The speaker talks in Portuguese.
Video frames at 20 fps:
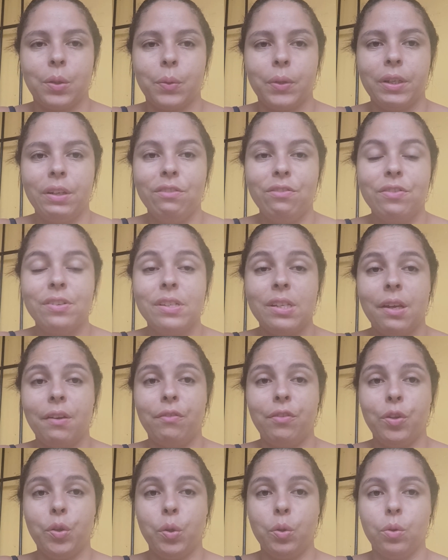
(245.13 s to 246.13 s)
quando eu fizer
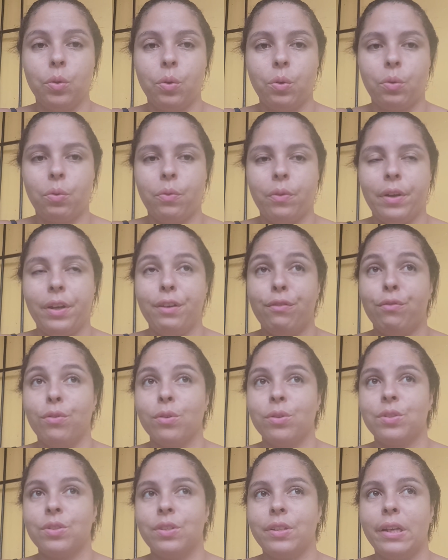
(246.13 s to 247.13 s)
vídeo longo e
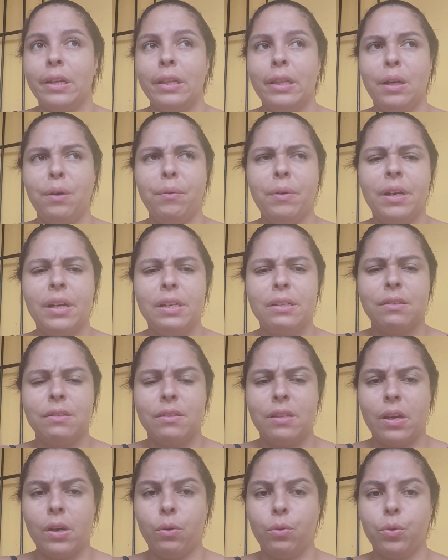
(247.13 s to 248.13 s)
você não
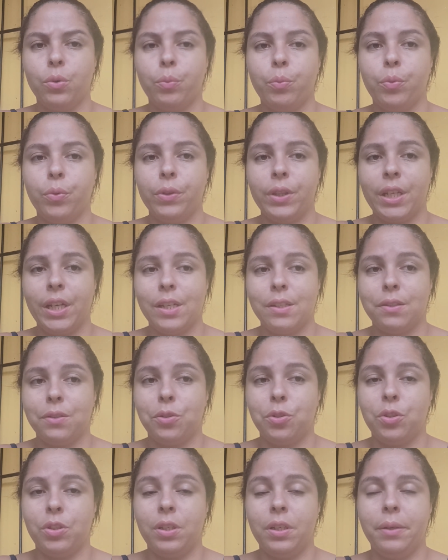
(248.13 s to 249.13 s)
quiser ou não puder
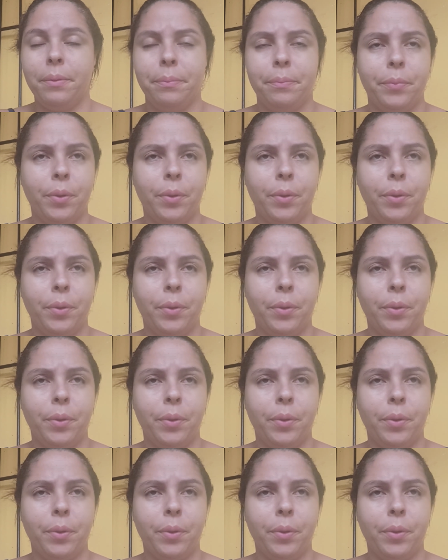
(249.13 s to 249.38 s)
assistir,